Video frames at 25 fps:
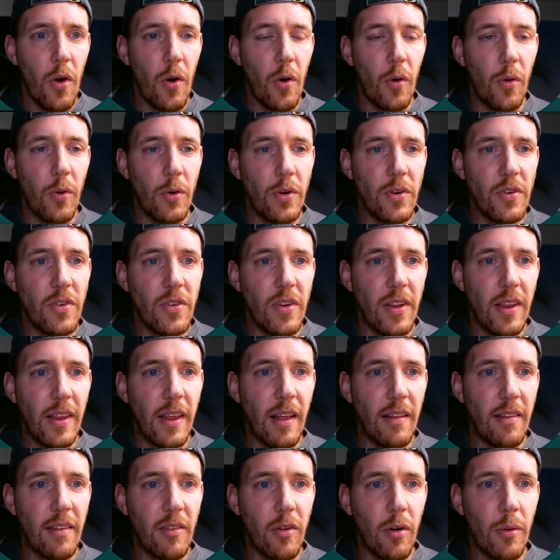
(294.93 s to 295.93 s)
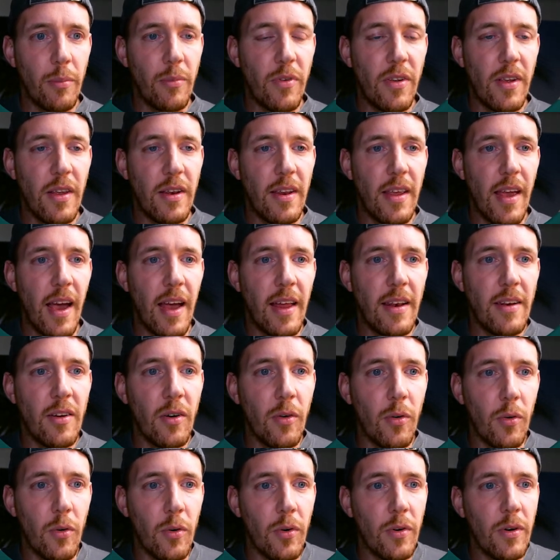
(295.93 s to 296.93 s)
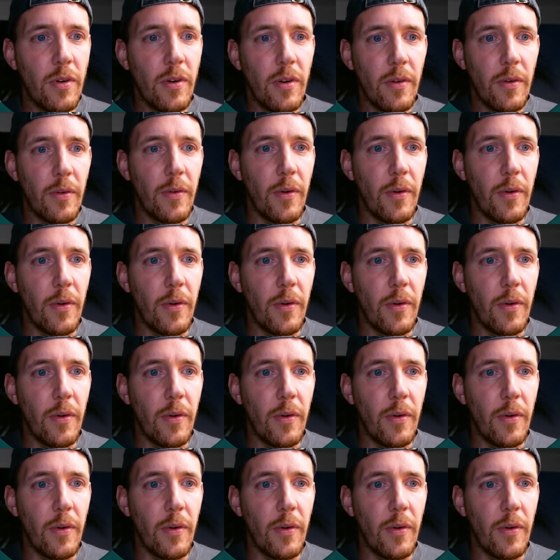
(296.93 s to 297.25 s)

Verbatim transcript: Und jetzt kommt hier die Änderung.